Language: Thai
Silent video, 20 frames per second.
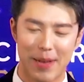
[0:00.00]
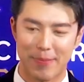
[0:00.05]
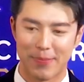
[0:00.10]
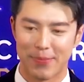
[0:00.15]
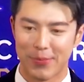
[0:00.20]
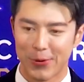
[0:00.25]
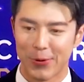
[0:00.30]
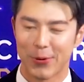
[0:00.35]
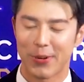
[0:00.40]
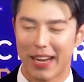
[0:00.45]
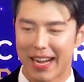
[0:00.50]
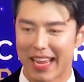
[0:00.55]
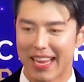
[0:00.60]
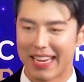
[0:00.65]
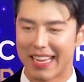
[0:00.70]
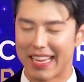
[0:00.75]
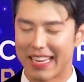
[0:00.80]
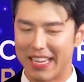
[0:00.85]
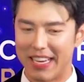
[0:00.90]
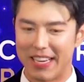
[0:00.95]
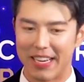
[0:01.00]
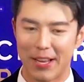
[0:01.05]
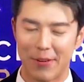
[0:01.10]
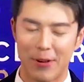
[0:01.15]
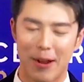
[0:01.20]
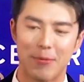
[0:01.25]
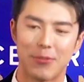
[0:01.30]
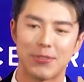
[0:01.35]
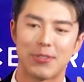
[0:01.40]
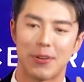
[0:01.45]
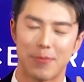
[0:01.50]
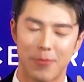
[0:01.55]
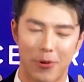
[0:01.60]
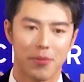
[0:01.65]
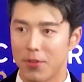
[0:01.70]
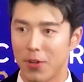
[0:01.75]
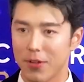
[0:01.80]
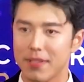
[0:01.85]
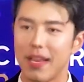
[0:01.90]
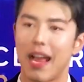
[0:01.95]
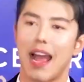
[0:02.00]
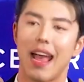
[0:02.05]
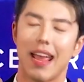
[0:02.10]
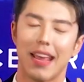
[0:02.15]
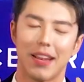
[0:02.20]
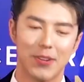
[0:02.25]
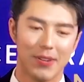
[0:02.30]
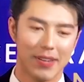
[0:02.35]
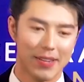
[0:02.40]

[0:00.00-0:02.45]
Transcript: แบบพูดอะไรในความรู้สึกผมยกสาย